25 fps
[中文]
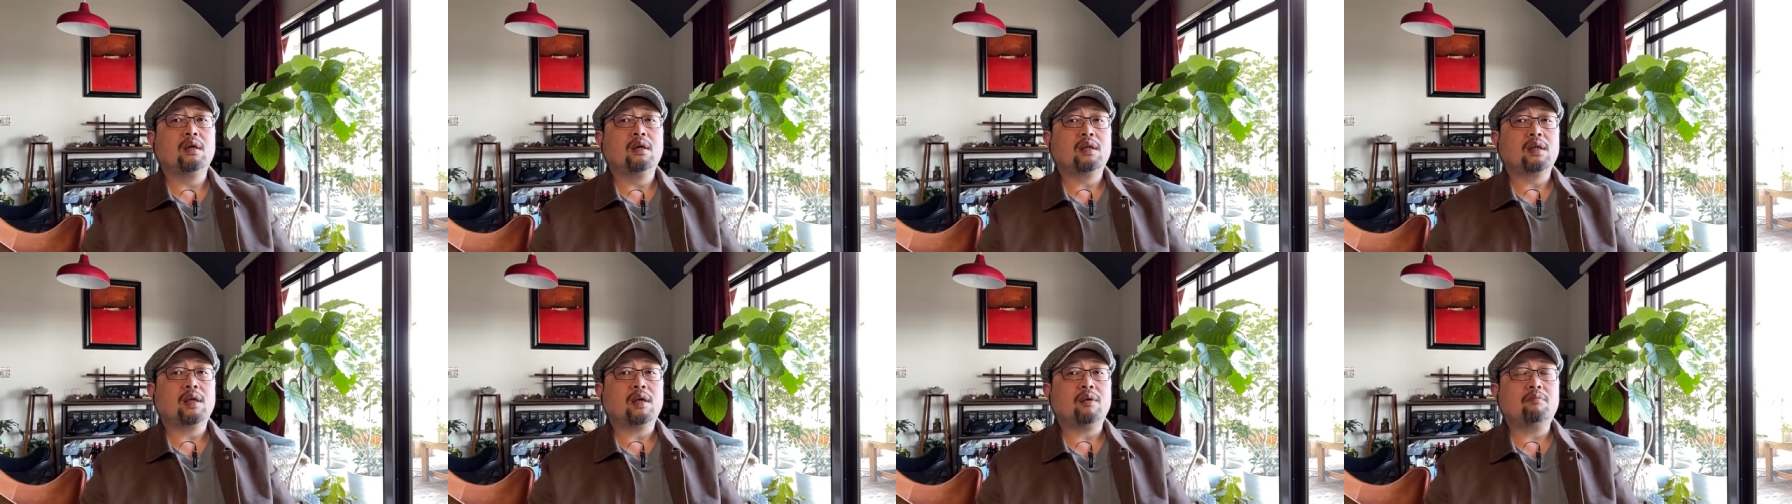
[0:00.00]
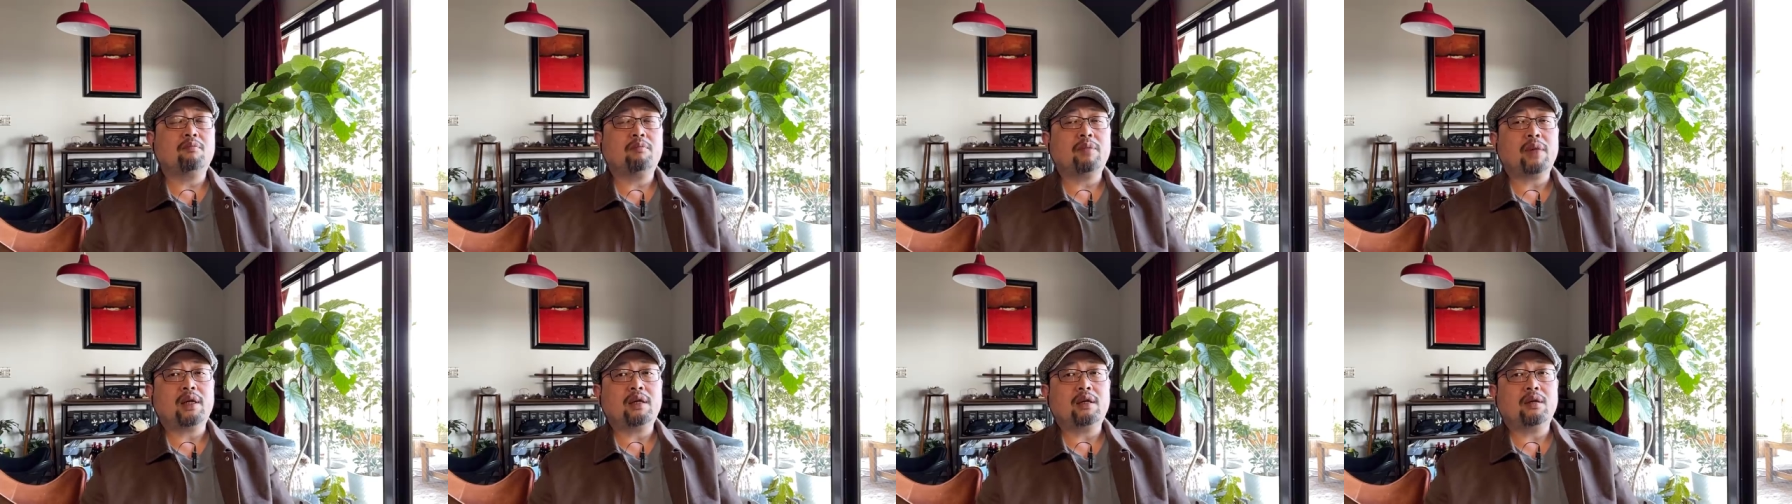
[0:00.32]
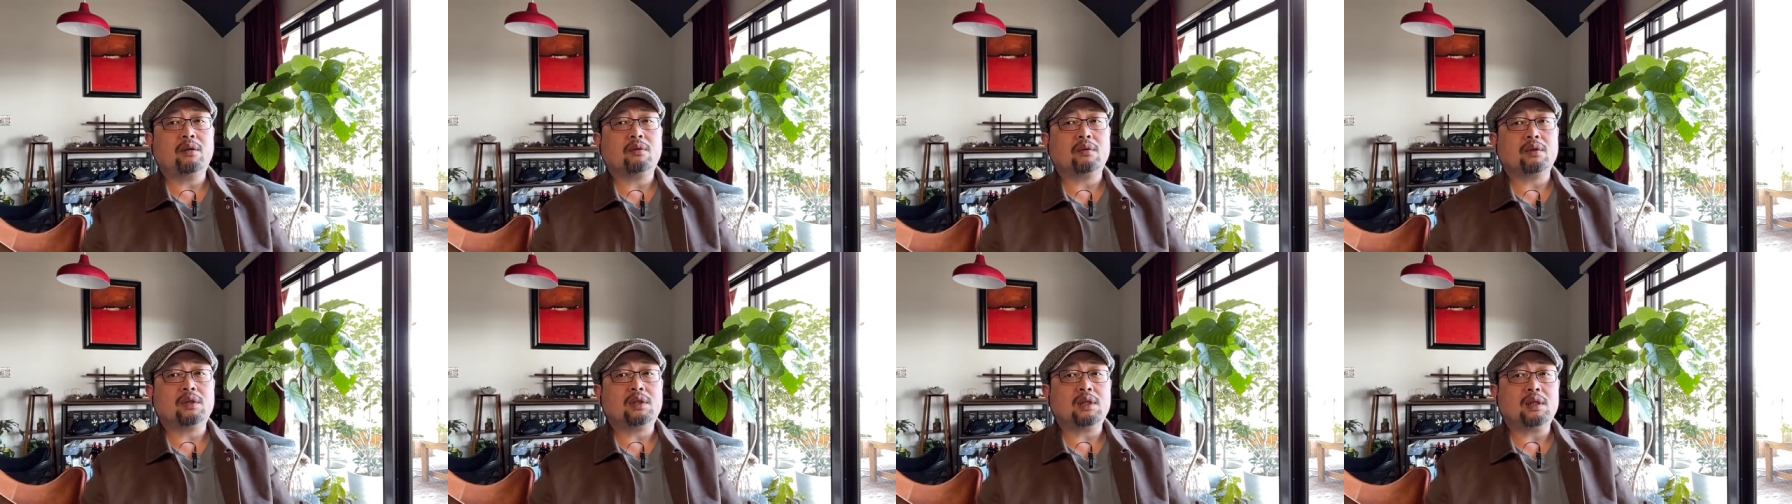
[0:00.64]
他们办这
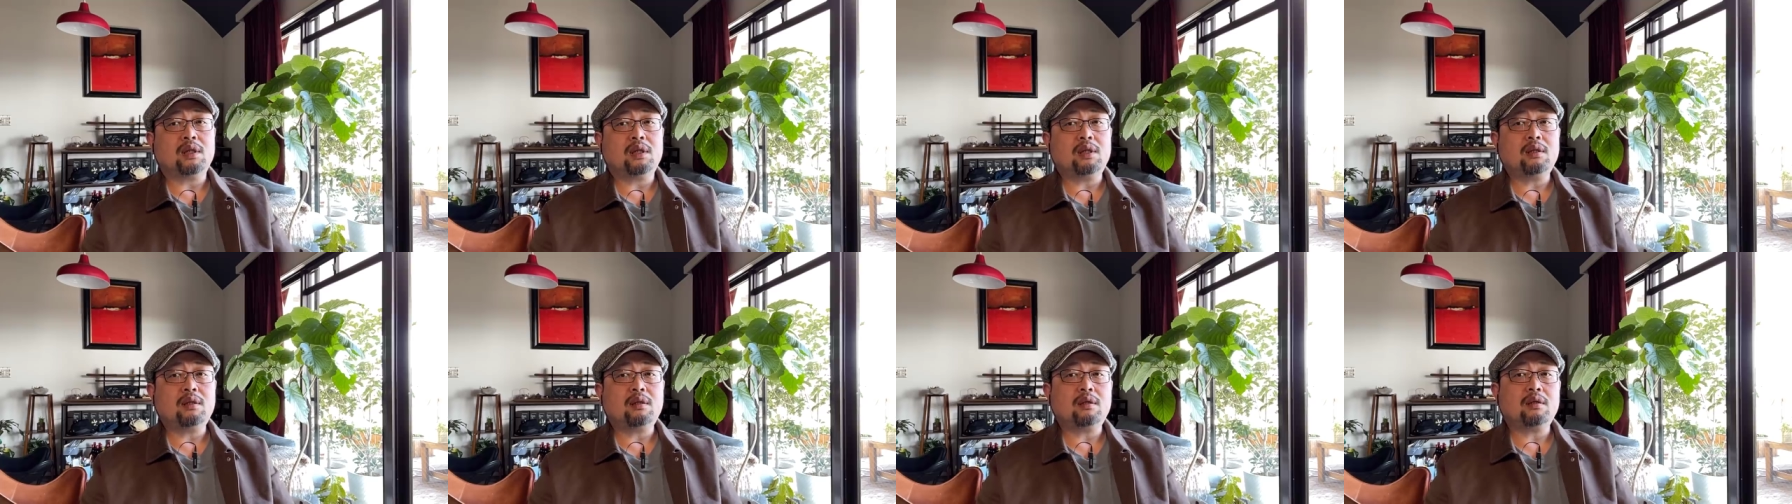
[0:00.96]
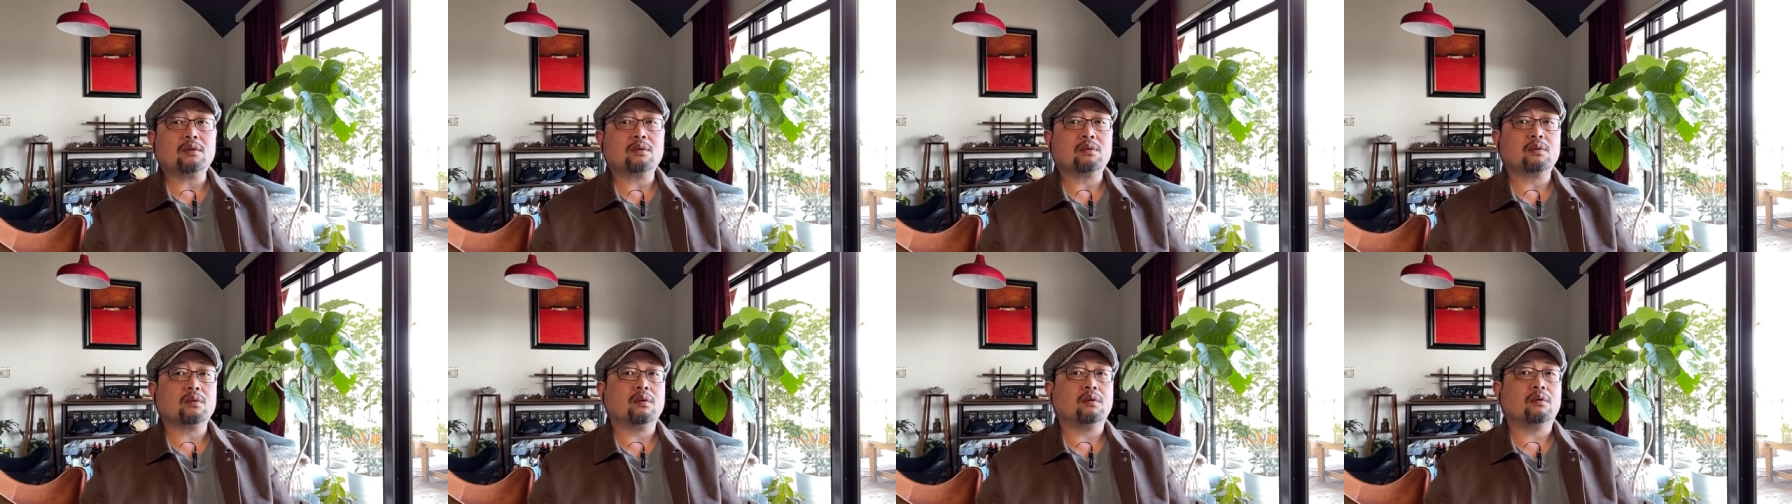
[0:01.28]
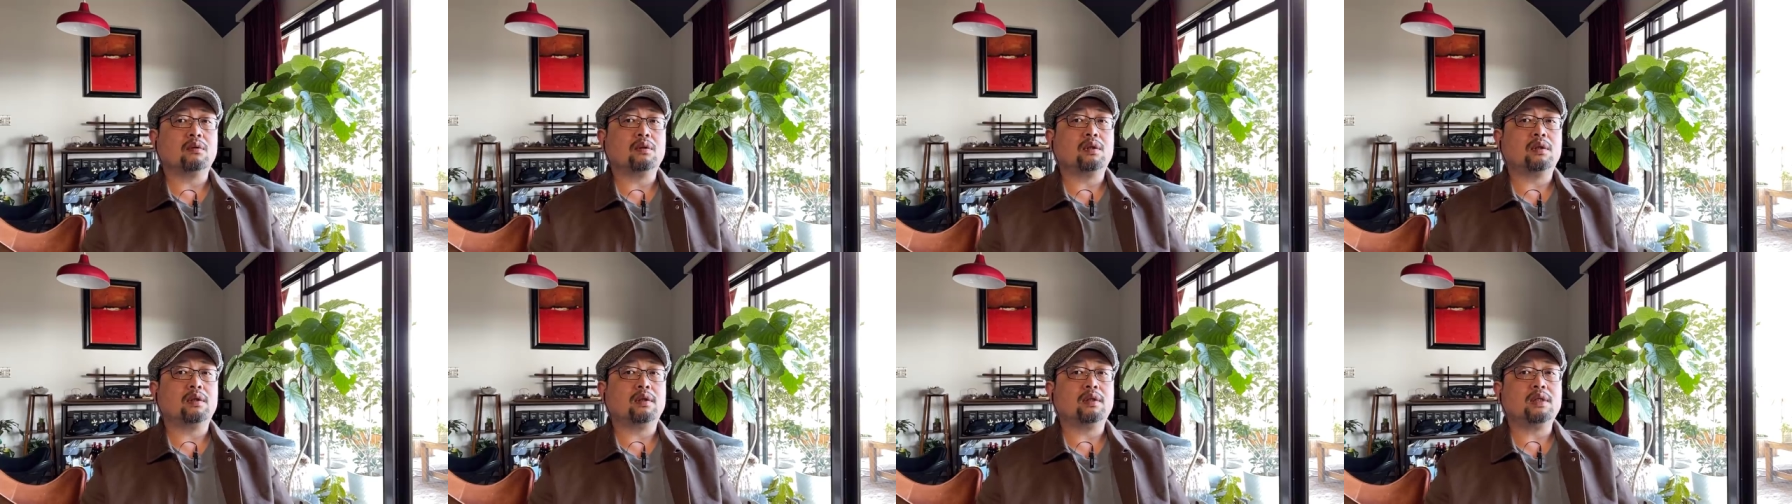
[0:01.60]
种集体所
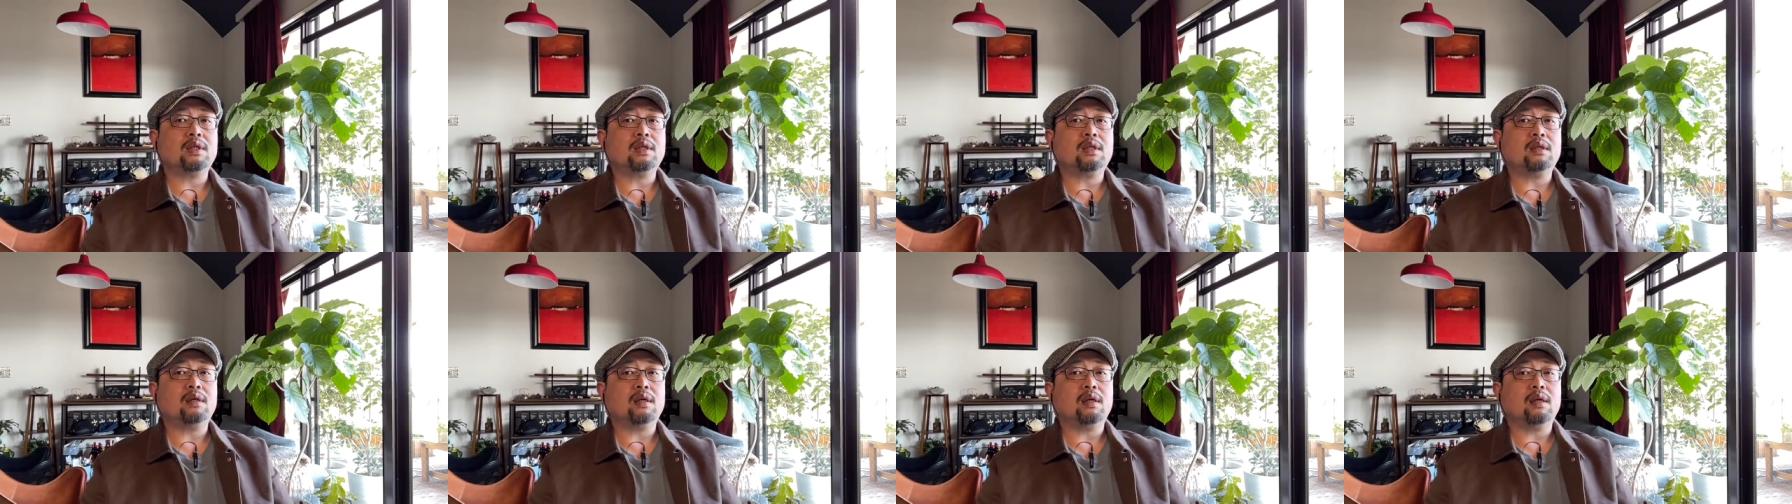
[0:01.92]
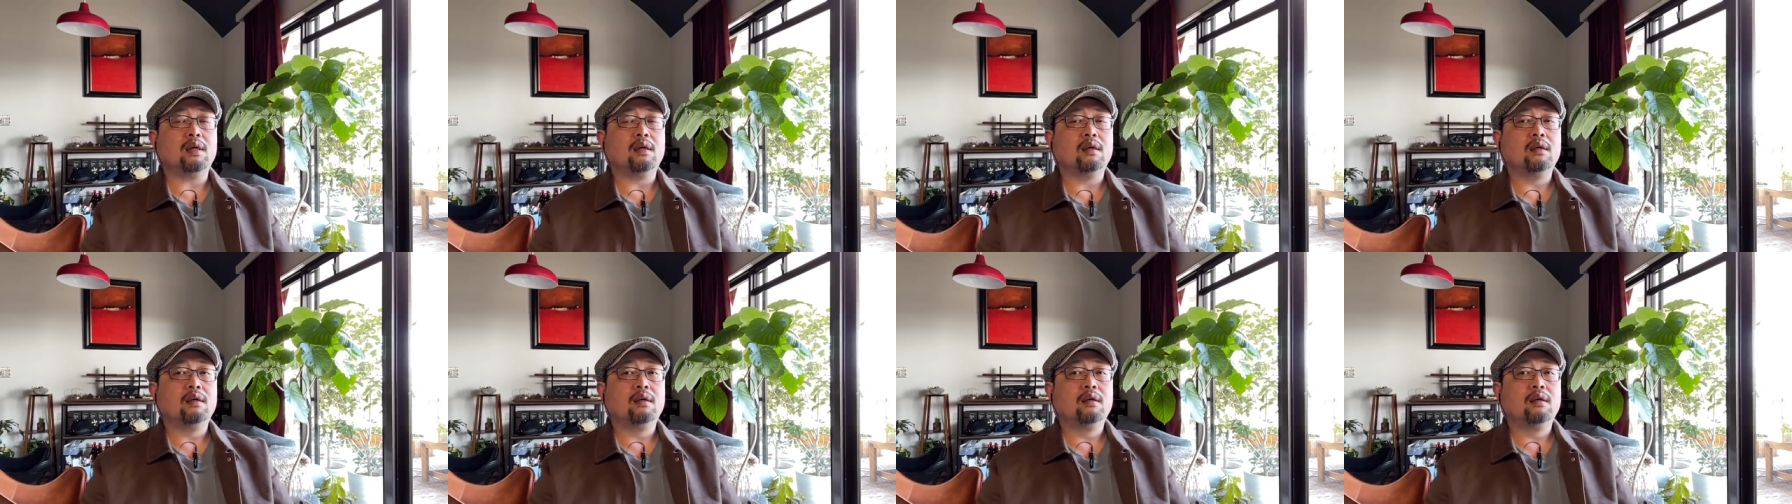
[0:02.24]
有制的企业，